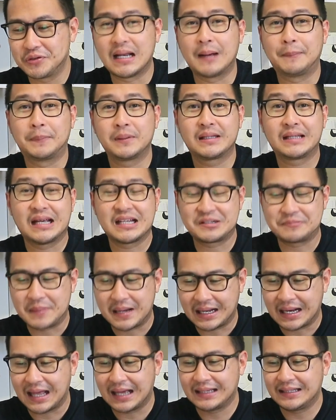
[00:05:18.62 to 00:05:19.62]
dapat
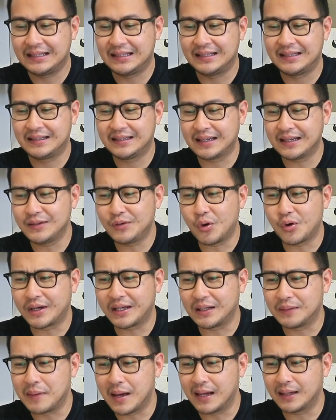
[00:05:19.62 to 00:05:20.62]
cashback lagi kan
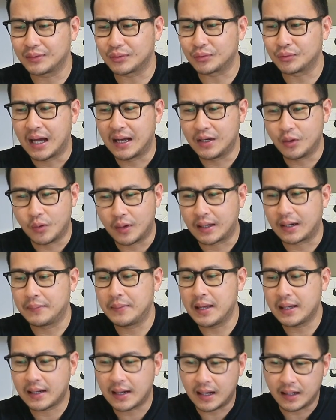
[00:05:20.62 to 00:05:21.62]
gokil banget tuh ada warna
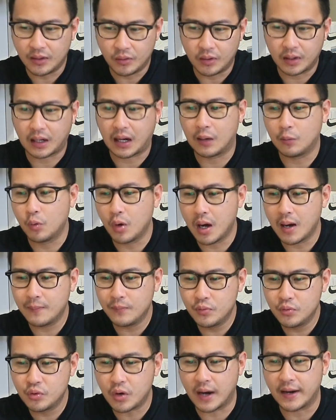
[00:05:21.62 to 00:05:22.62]
merah ada warna abu
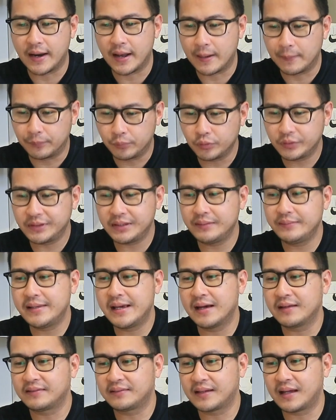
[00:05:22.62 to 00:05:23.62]
abu-abu, ada yang putih
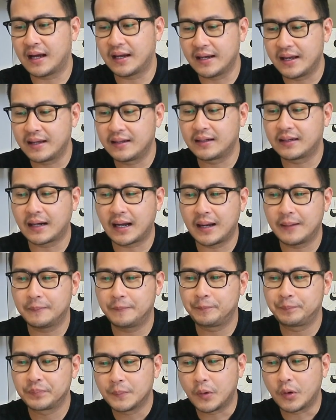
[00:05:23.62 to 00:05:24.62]
biasa, ada yang
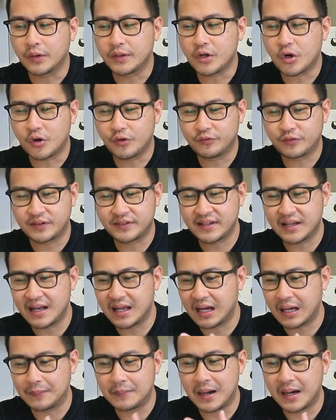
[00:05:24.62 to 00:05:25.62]
krem. Pokoknya Converse-nya
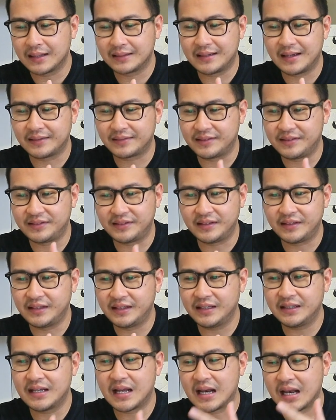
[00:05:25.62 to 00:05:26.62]
lengkap banget guys di
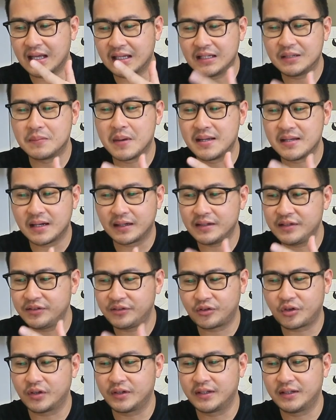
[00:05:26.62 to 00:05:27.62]
sini dan lagi banyak
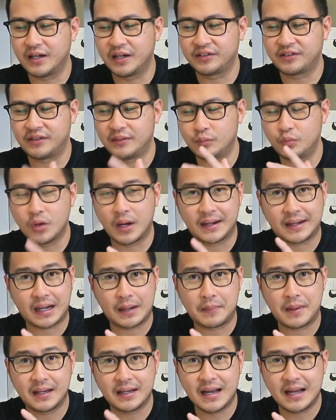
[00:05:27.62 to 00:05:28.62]
diskon nih guys di bulan
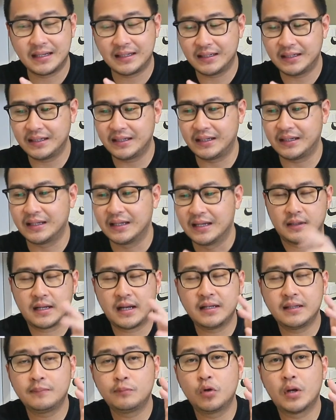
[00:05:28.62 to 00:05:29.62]
Ramadan ini nih.
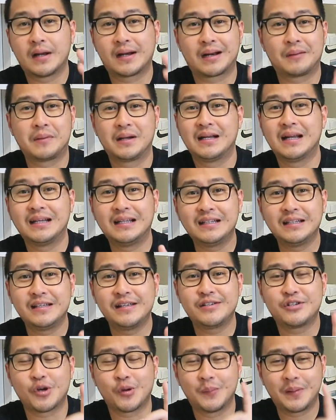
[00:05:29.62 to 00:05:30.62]
Dan di bulan Ramadan
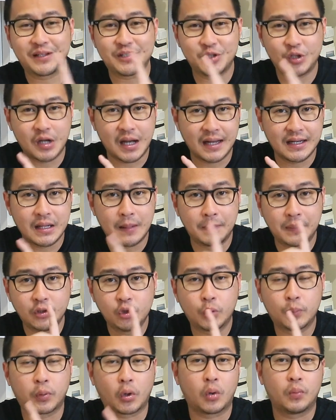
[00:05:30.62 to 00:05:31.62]
ini Shopback juga ada
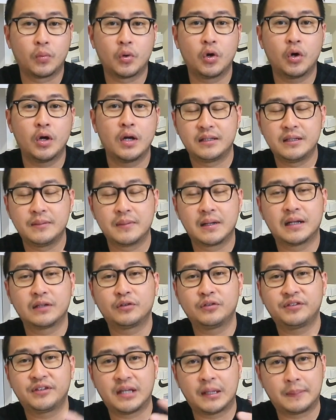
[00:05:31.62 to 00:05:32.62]
beduk promo di mana
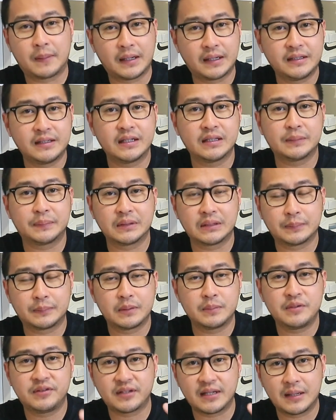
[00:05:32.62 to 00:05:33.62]
tuh setiap harinya
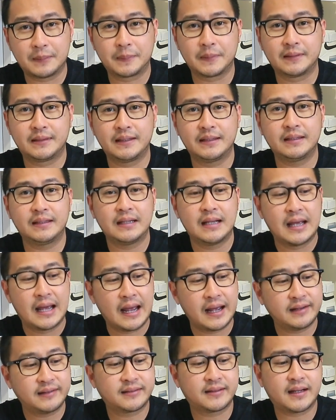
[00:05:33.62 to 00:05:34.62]
teman-teman bisa dapetin
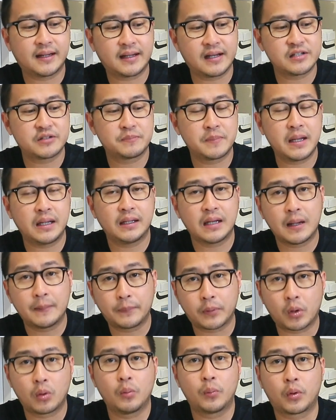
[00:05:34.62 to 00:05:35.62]
ekstra cashback
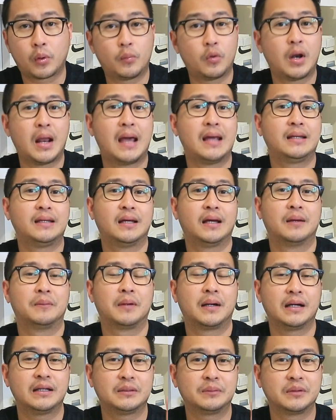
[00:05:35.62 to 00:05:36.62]
dan promo-promo lainnya.
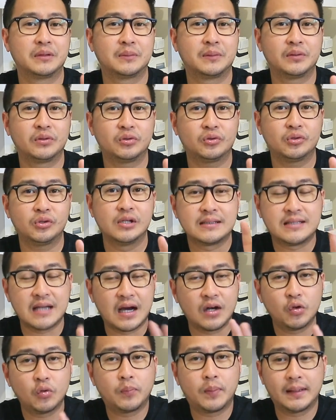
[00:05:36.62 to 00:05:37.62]
Makanya teman-teman tuh
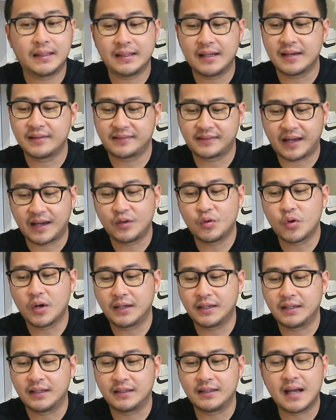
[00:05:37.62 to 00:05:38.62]
jangan lupa nih guys kayak gue
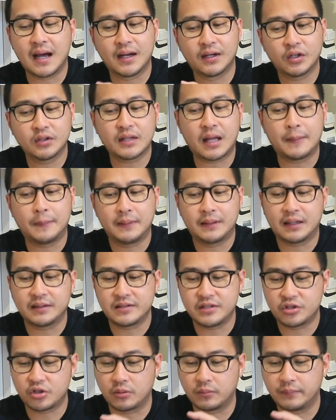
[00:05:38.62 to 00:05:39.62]
nih, download
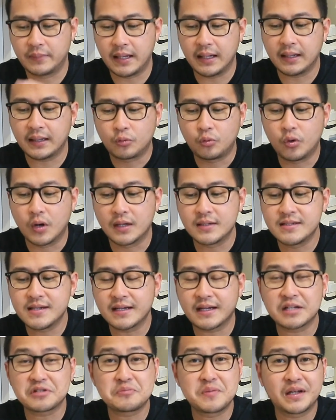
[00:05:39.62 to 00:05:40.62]
aplikasi Shopback, gue
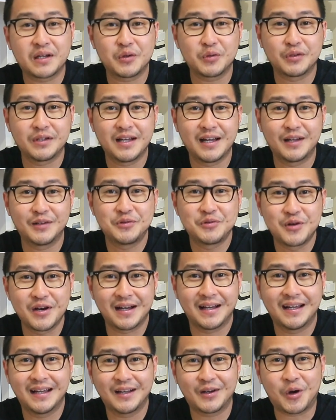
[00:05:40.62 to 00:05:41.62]
aja cashbacknya udah
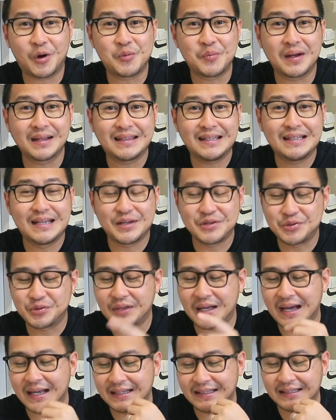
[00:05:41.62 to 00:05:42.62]
2,3
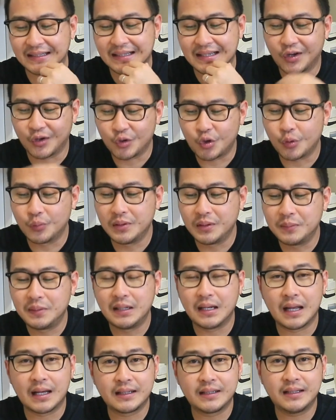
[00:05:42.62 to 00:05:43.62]
jutaan nih. Kalau gue
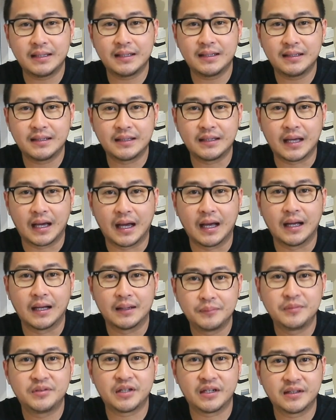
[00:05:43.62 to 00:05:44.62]
beli-beli lagi
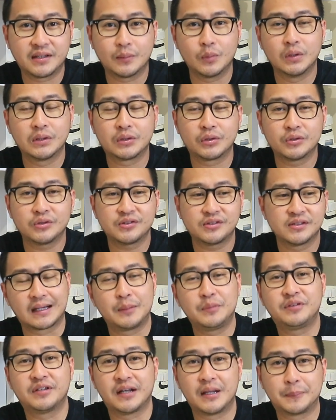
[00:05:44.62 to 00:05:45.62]
ya bisa ditabung terus,
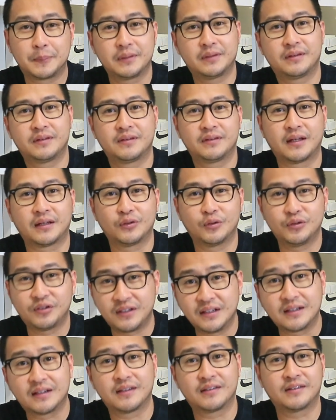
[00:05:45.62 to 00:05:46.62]
kalian bisa dapet satu
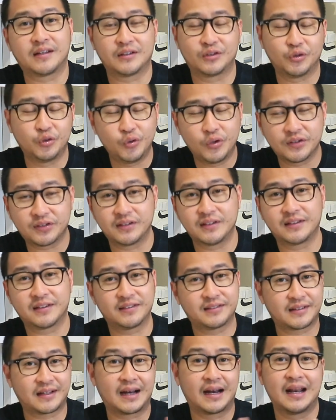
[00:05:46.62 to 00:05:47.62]
sneakers atau dua
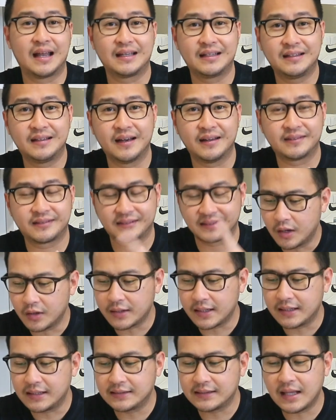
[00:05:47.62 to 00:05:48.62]
sneakers keren lagi guys.
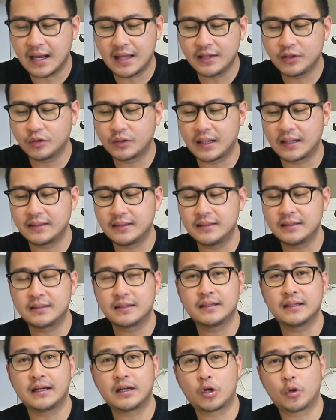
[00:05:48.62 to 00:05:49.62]
Oke, kita lanjut lagi
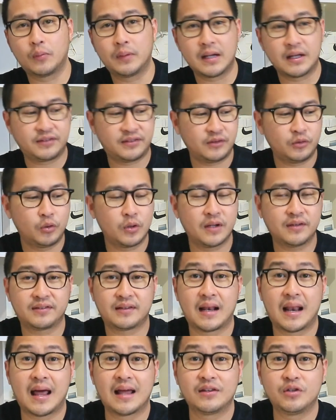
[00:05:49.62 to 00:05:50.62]
ke rekomendasi gue
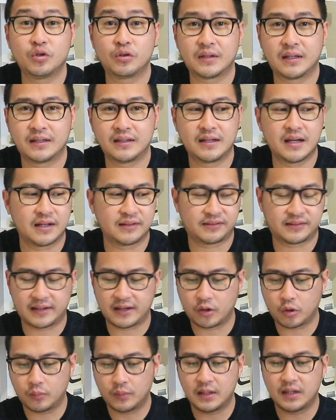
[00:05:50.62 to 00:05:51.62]
selanjutnya nih guys.
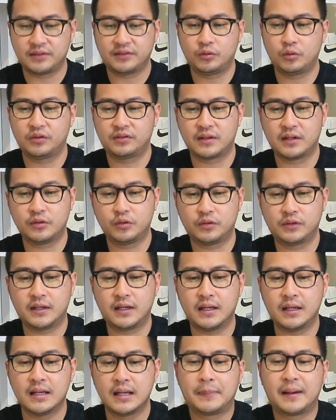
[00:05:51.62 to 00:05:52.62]
Rekomendasi gue selanjutnya
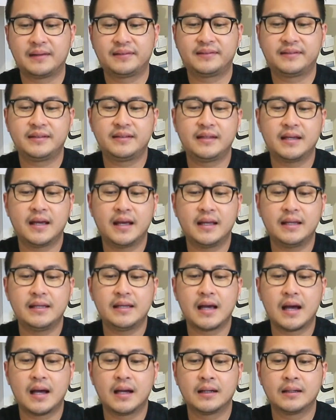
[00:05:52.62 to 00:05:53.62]
selanjutnya pastinya
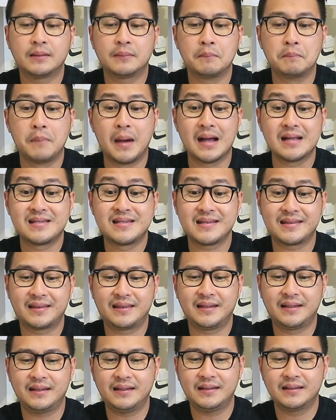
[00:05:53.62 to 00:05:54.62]
yang budget
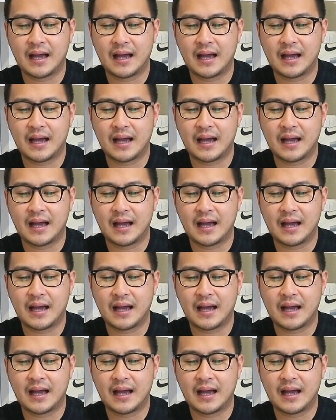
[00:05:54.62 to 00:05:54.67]
nih